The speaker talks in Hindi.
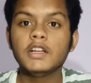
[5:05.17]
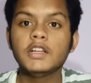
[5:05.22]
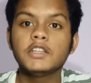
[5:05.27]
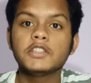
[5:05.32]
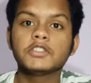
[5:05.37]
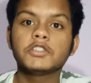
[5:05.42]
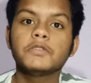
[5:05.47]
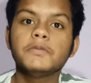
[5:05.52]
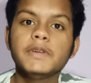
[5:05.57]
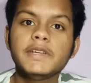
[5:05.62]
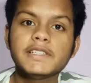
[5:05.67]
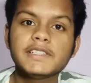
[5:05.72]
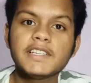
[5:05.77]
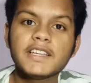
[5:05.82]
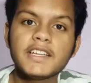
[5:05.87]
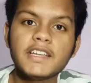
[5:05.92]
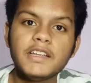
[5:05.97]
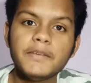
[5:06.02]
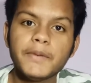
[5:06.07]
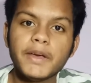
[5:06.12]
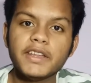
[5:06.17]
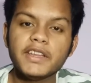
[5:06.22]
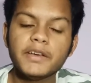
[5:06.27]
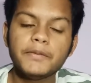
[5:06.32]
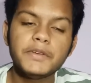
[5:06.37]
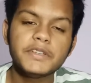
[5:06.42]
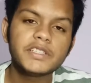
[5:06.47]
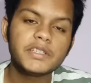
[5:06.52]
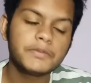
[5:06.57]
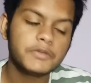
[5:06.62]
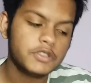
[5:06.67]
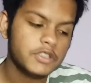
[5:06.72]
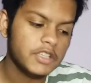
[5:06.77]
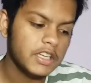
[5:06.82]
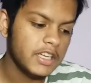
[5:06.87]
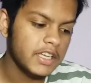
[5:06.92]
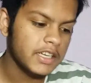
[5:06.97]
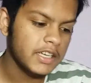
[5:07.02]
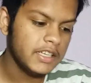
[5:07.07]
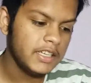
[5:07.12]
सो so बेसिकली मैंने अभी सब कुछ
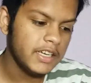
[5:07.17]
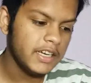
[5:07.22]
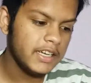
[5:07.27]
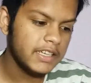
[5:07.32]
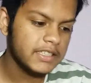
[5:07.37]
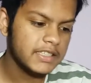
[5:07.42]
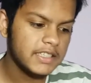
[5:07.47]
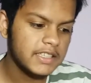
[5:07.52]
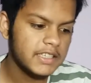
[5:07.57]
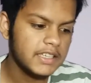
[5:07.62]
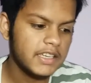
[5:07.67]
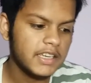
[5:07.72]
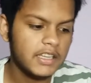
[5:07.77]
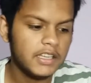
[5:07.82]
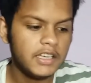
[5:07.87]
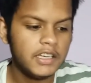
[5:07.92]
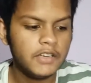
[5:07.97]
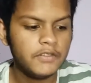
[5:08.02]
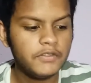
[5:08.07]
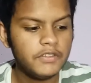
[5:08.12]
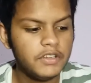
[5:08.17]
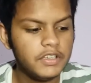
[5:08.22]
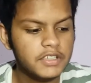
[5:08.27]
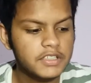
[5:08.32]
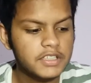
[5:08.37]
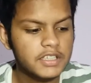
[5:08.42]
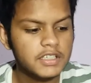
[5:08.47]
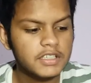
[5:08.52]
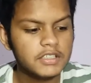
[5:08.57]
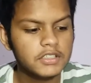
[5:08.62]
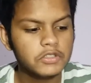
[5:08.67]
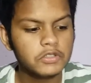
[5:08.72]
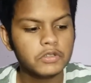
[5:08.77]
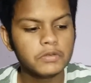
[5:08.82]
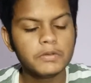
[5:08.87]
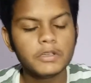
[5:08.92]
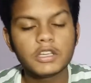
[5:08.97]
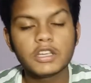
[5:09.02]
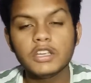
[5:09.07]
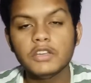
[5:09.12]
लिख लिया है इसके की फ़ीचर्स जो
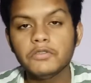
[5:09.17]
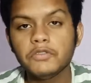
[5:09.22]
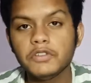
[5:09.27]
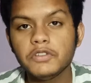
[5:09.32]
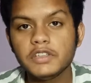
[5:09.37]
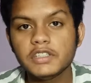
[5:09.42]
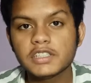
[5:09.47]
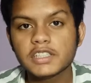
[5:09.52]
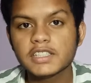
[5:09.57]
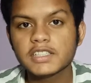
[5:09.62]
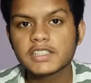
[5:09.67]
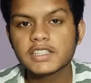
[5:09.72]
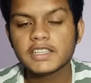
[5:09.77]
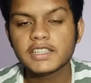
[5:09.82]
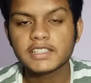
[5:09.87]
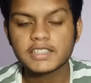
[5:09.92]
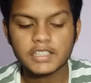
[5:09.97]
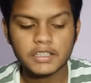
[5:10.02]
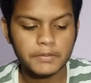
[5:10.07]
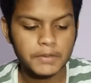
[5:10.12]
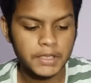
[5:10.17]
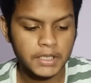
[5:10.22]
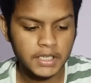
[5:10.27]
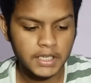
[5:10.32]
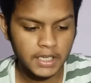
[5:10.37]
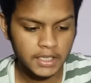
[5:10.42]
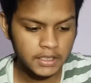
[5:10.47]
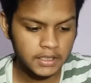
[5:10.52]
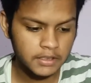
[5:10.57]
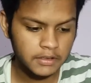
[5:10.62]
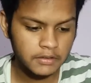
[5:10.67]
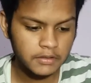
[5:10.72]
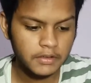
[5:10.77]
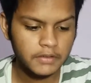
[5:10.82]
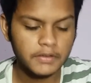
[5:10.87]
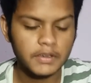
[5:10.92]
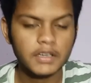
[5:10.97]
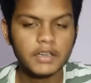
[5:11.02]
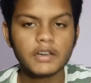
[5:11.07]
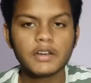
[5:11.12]
भी की फ़ीचर्स हैं इसके मैं दिखा देता हूँ एक
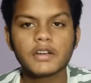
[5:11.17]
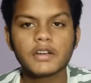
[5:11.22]
बार